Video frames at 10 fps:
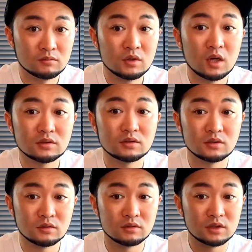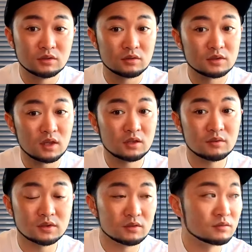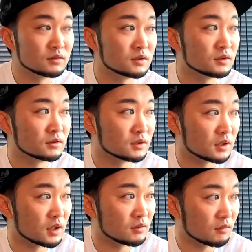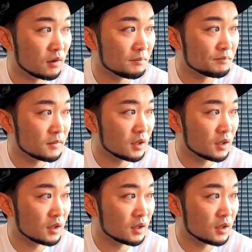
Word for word: ムカついてグリーン上でサンドウェッジでフルスイングしてたりとか。